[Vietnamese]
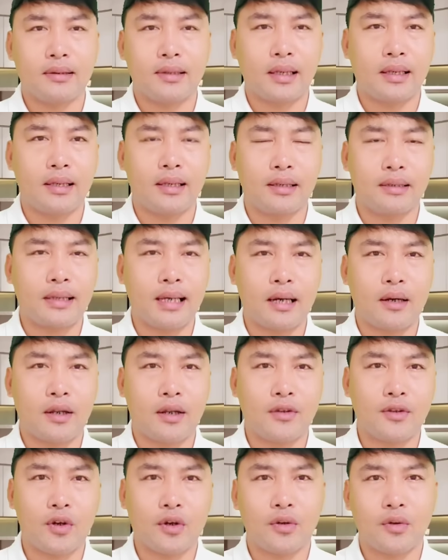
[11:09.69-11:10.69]
thì người ta có
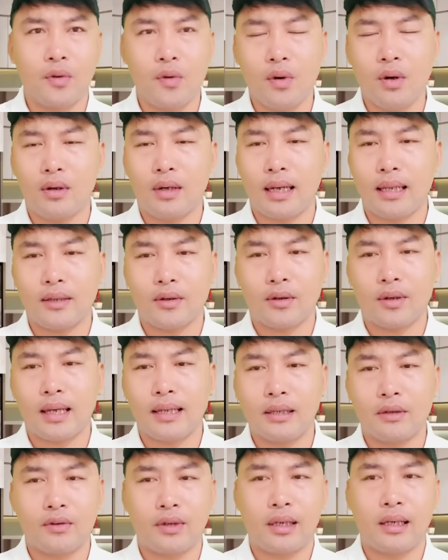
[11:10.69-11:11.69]
thể cho thuốc hay cho
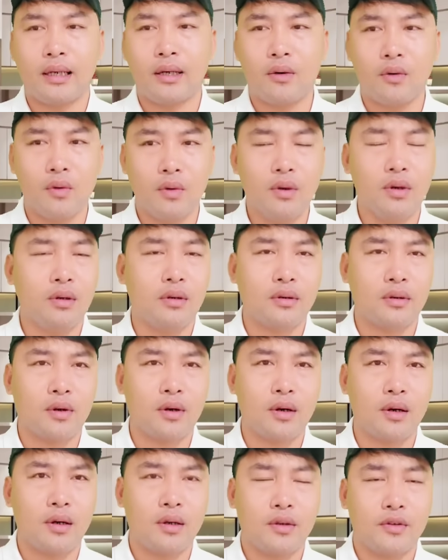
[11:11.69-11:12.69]
này cho kia uống
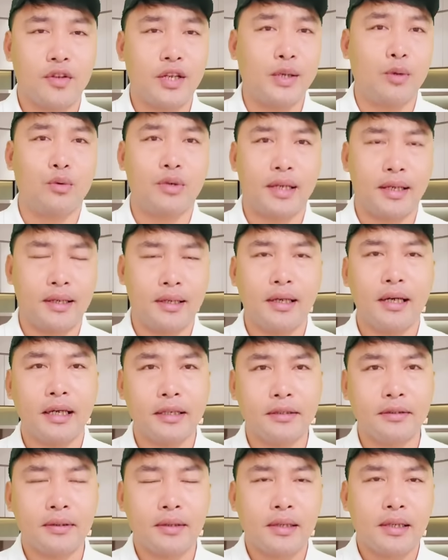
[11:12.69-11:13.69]
nó điều trị nó hết